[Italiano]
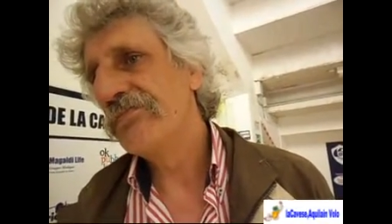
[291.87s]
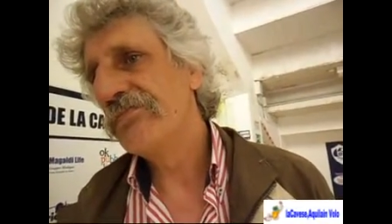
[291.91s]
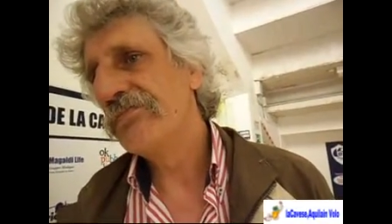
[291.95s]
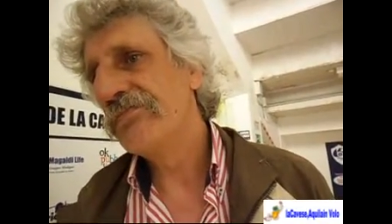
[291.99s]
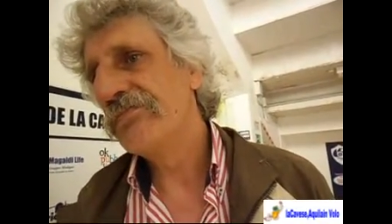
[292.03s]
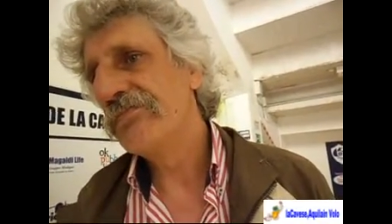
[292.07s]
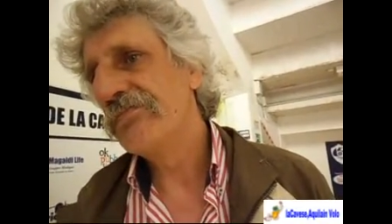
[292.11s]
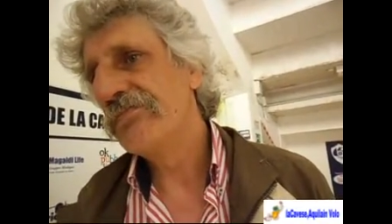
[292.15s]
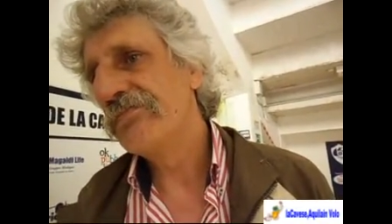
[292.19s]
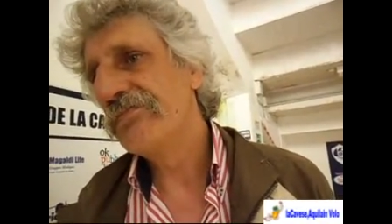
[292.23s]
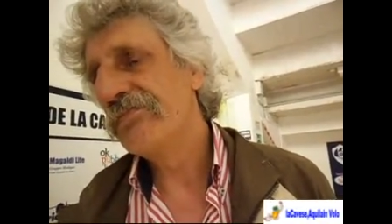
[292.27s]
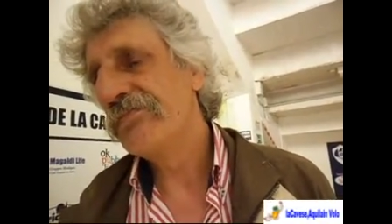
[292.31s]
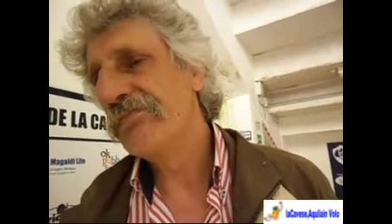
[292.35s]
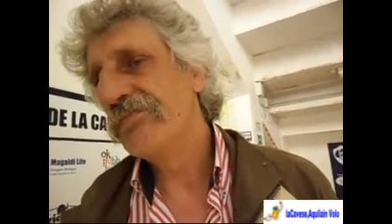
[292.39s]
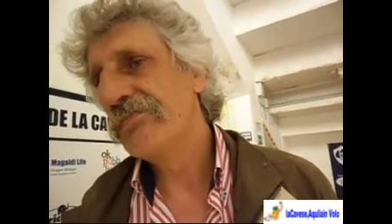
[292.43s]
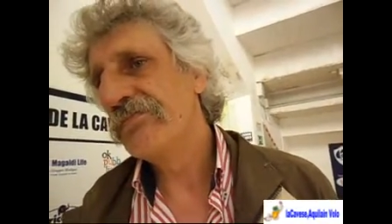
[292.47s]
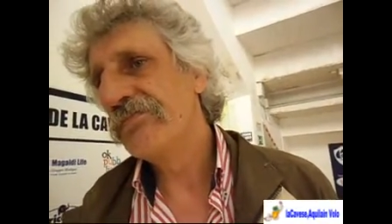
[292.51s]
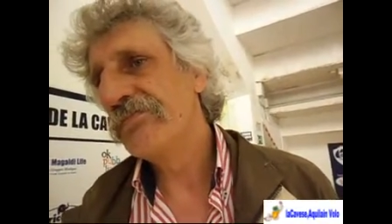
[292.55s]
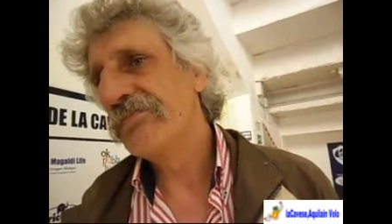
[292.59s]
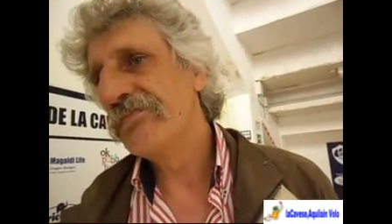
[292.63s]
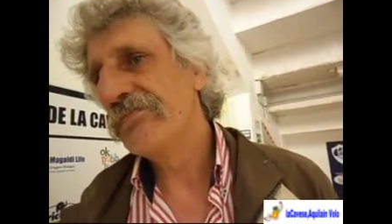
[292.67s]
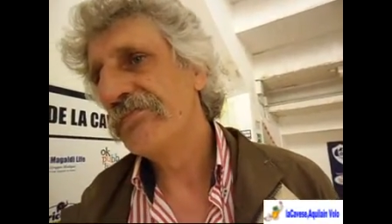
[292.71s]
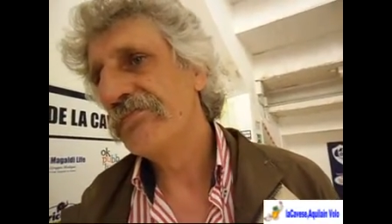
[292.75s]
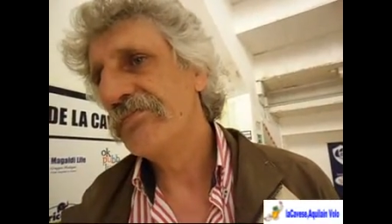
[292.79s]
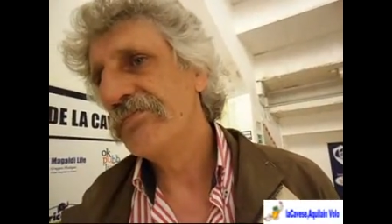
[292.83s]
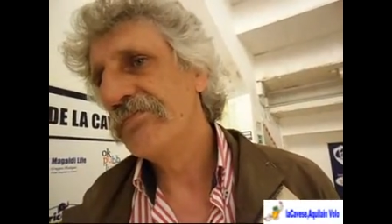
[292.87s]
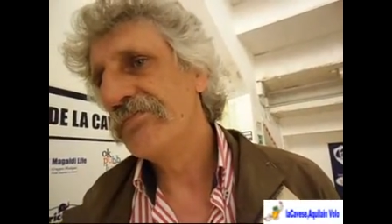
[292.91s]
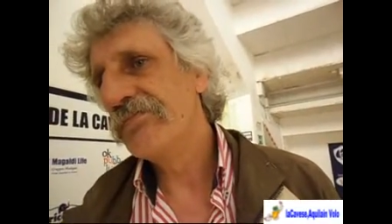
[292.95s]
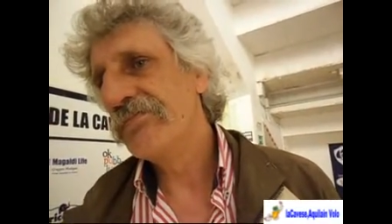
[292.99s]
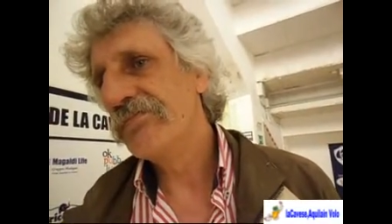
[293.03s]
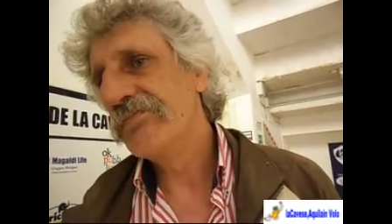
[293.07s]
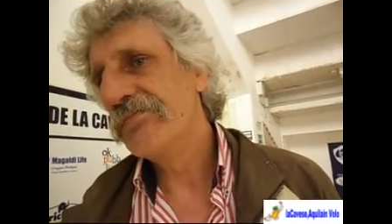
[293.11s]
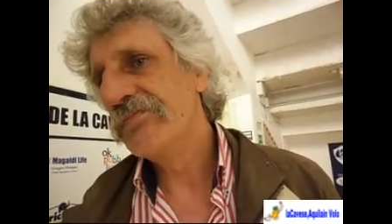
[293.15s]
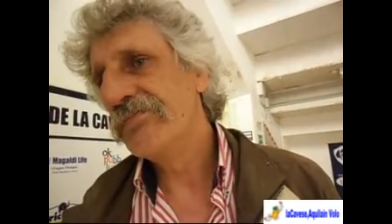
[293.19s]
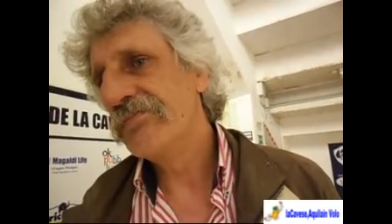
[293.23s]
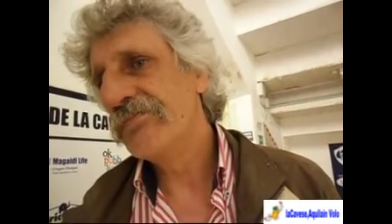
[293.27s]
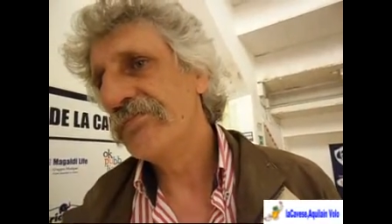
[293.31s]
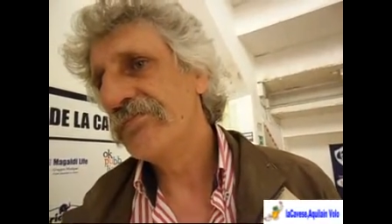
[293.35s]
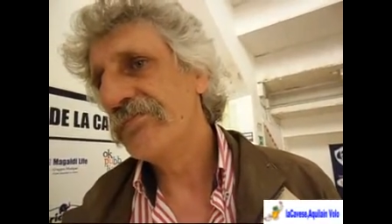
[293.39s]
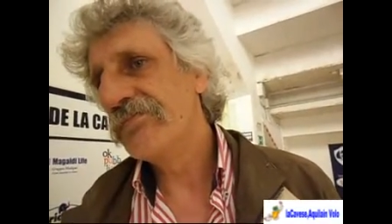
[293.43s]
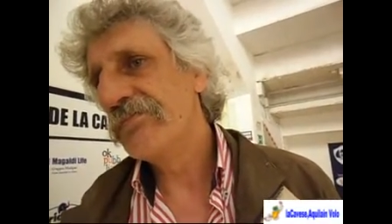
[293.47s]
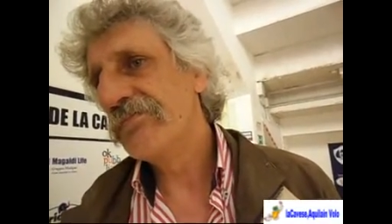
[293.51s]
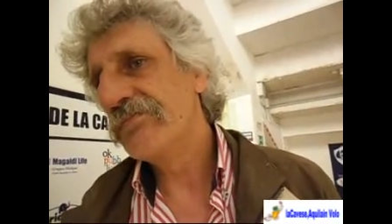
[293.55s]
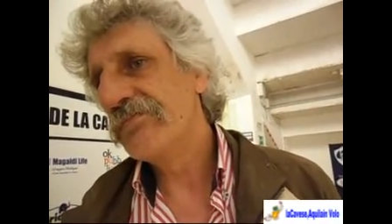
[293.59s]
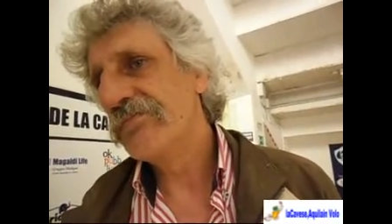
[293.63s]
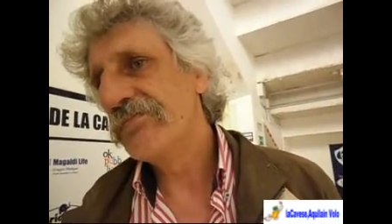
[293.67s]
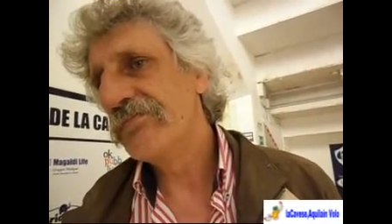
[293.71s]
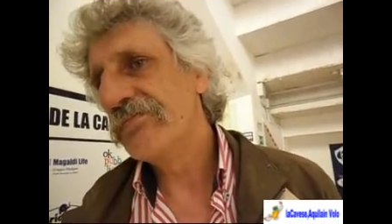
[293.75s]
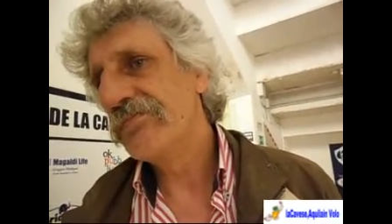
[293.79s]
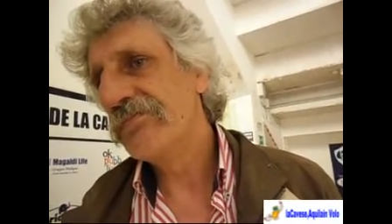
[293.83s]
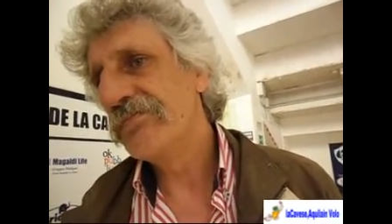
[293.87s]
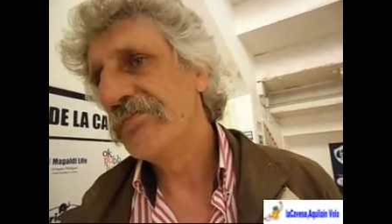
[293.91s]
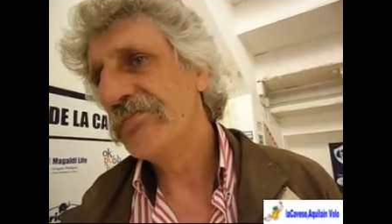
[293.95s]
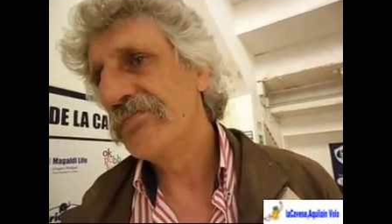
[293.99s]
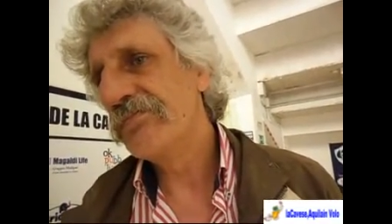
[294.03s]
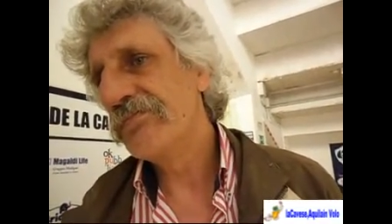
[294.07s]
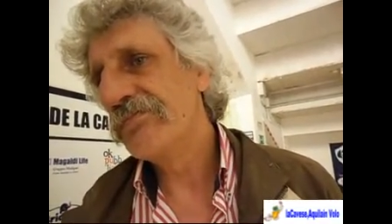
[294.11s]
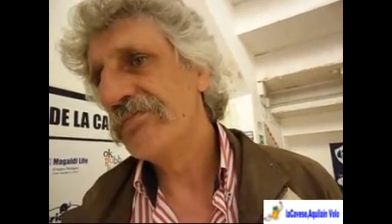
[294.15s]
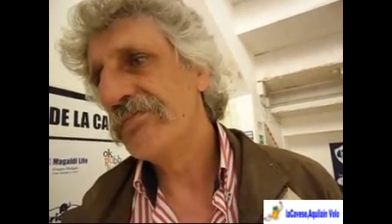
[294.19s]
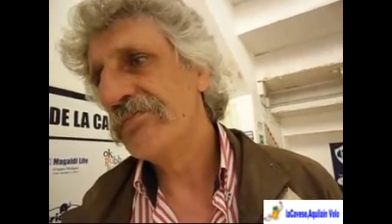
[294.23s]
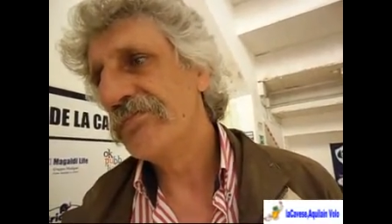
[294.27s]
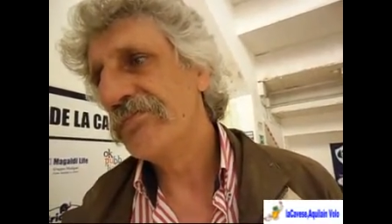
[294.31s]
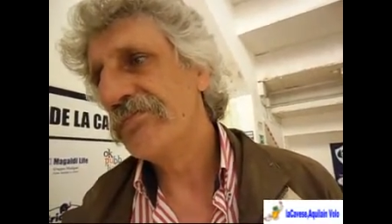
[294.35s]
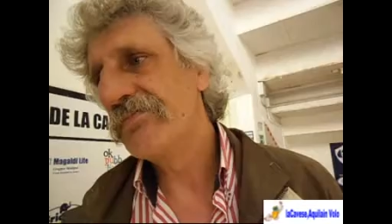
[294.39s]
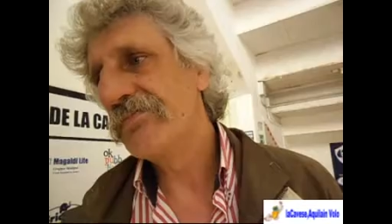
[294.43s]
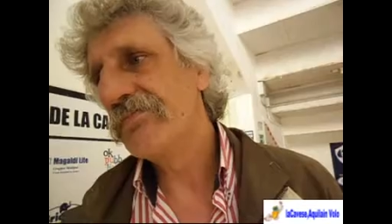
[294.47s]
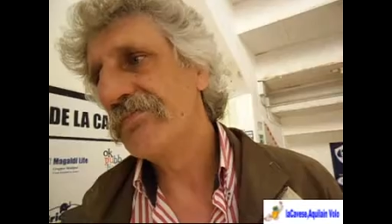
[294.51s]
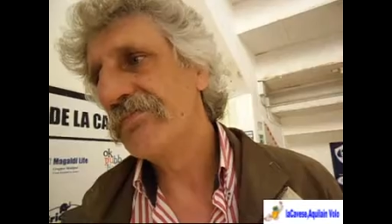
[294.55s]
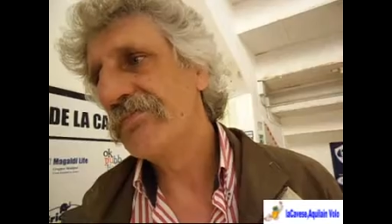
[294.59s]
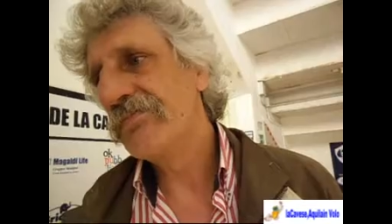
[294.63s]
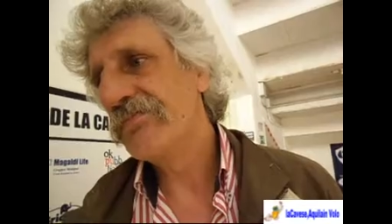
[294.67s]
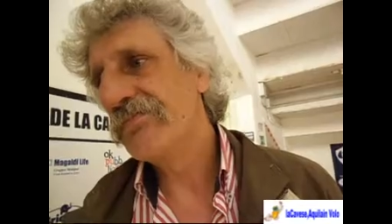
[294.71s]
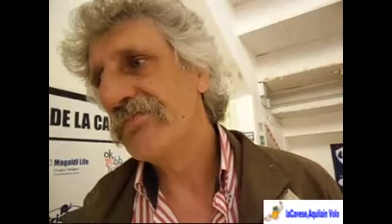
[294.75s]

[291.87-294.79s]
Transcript: altro ragazzo che eh, ha fatto parte della